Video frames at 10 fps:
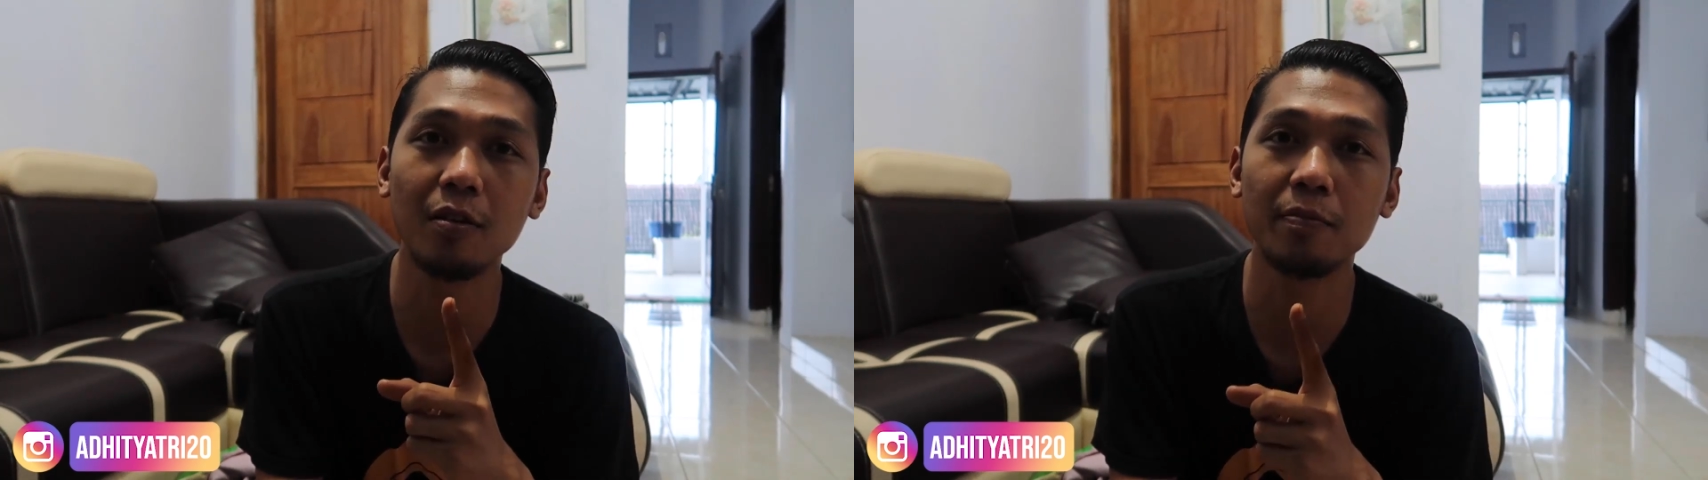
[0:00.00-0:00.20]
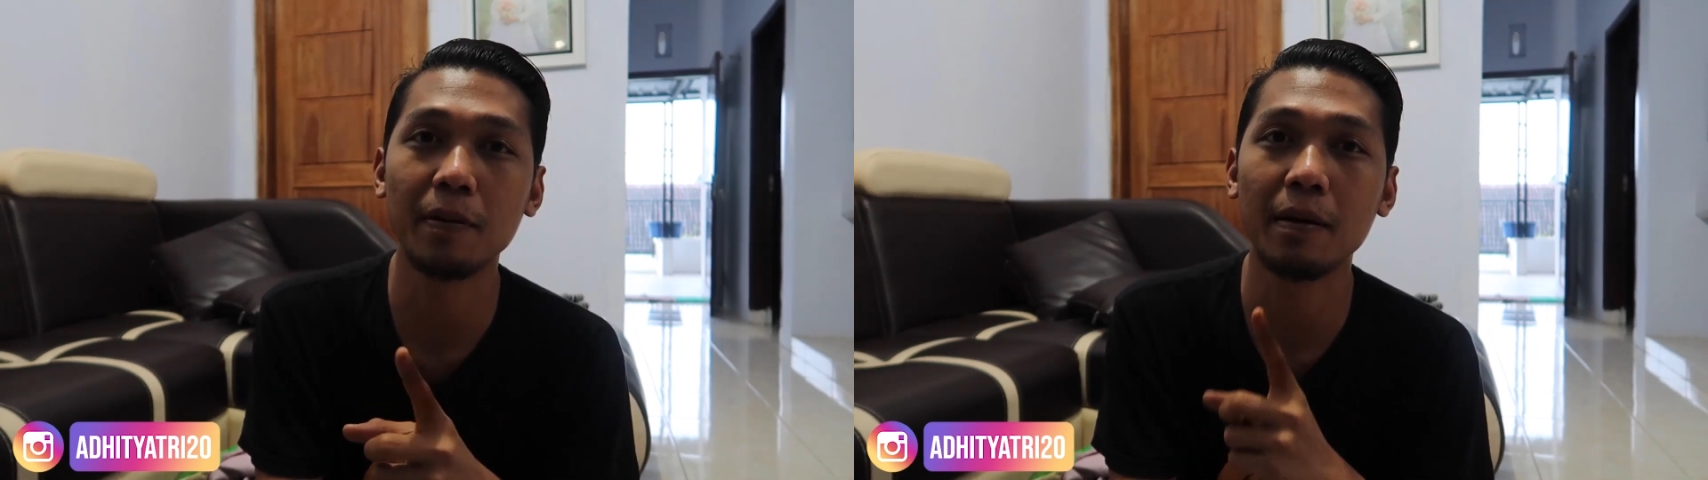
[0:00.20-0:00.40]

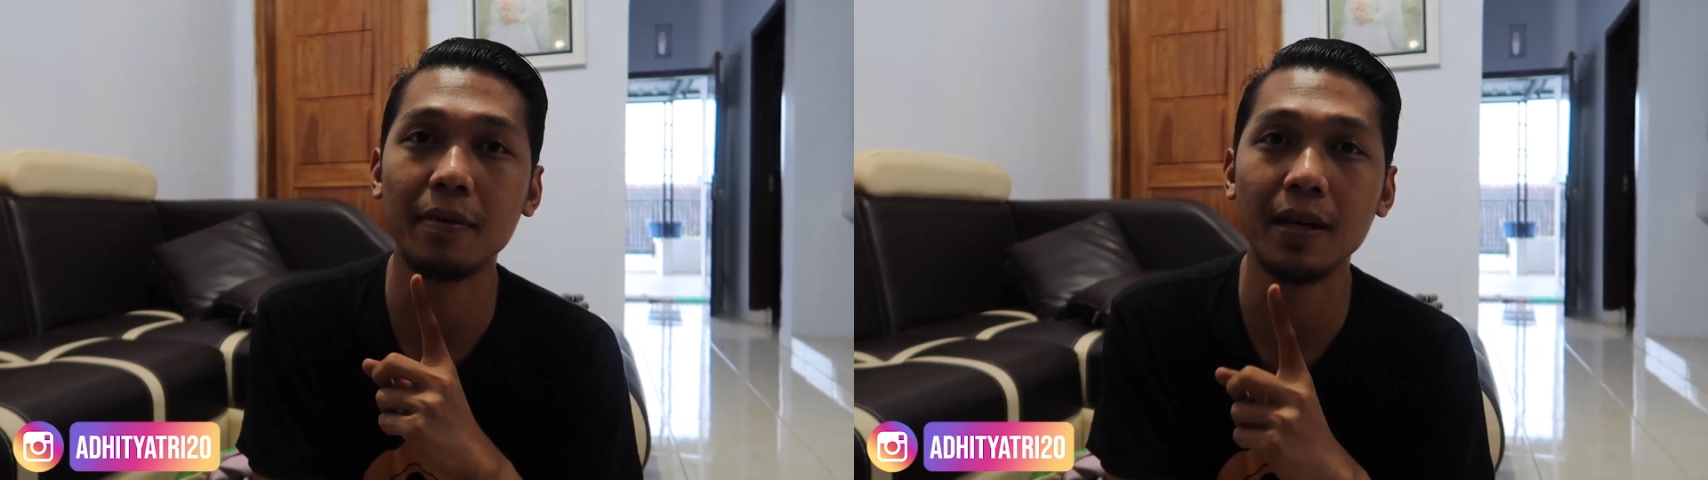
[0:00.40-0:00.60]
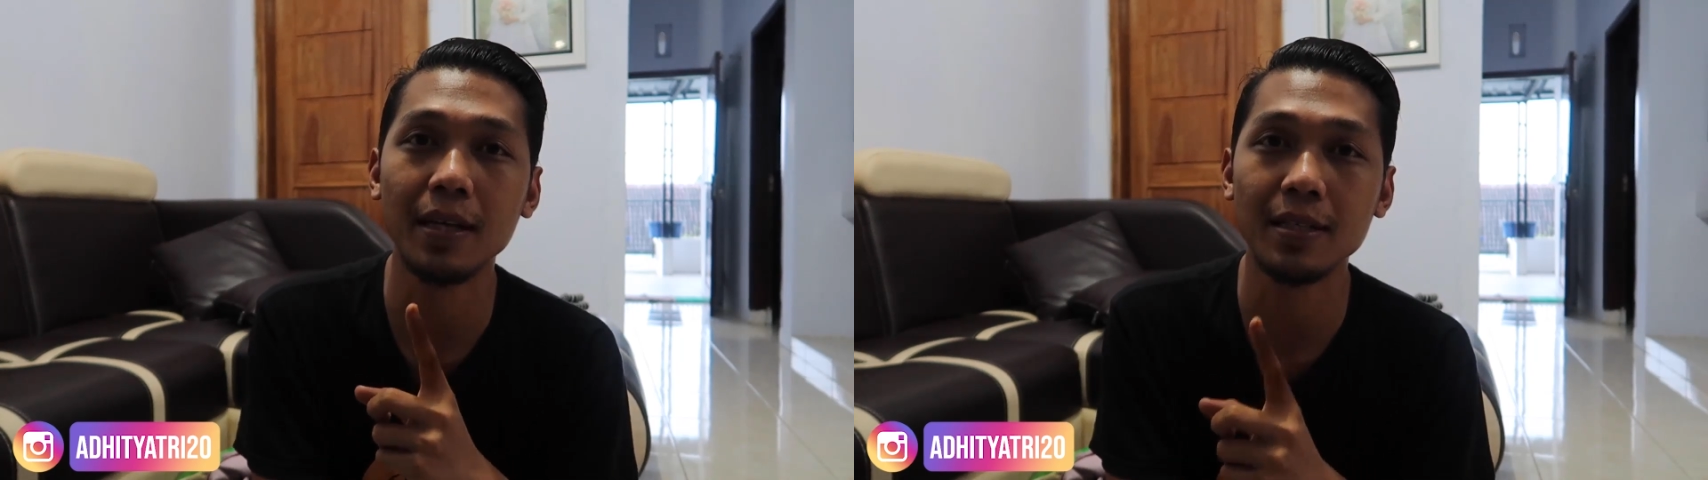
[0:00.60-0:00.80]
lupa
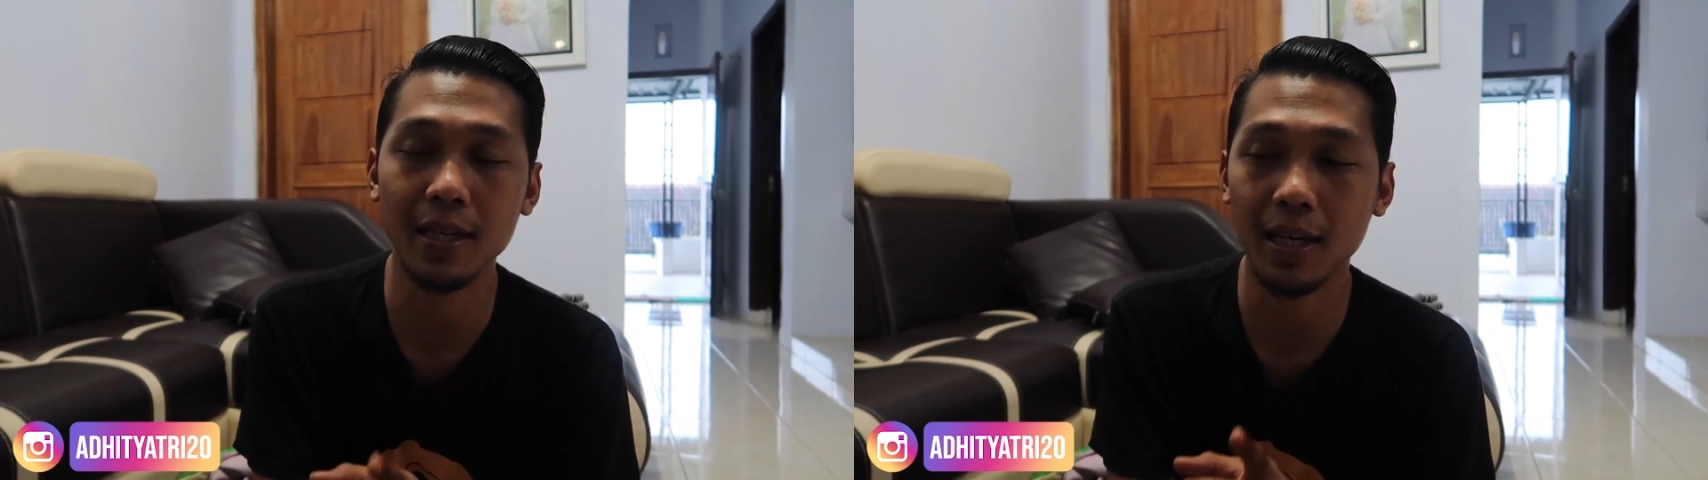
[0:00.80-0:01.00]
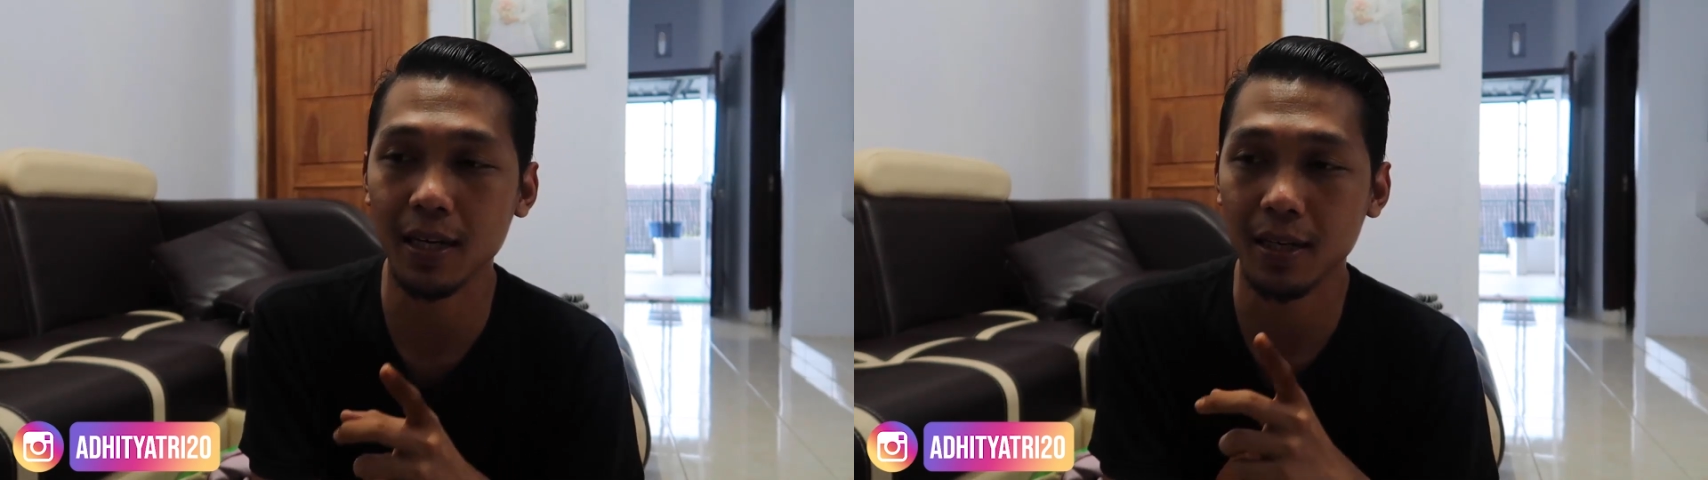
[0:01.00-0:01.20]

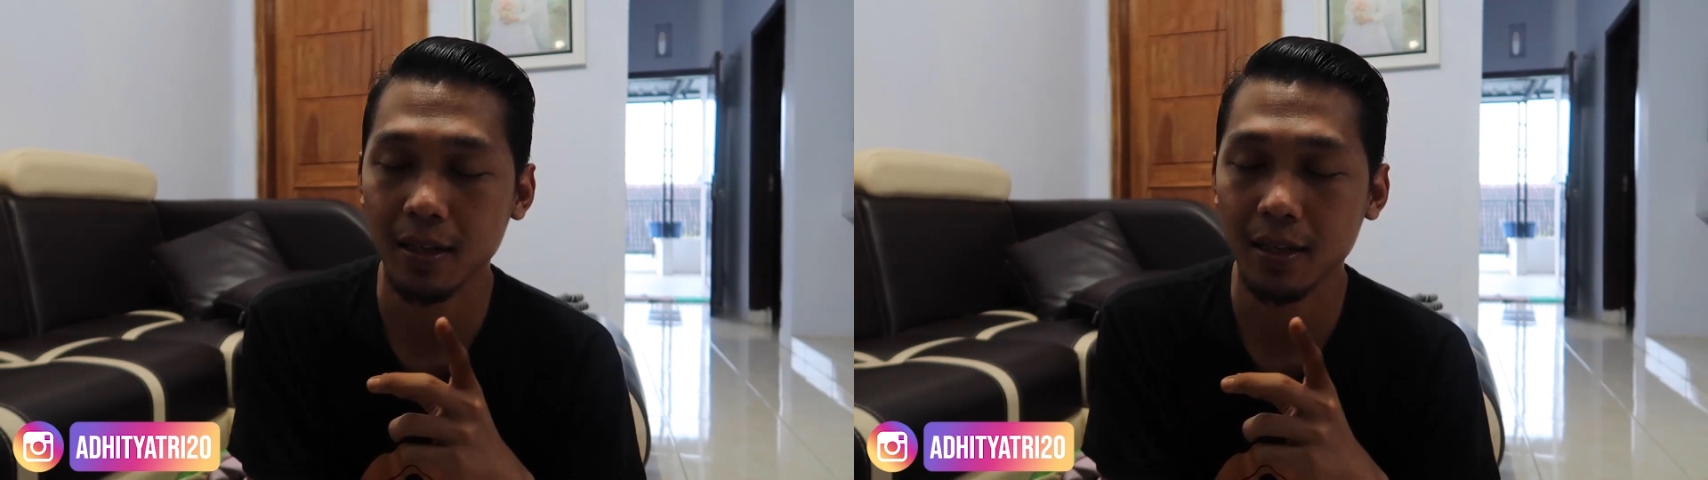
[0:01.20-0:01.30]
belajar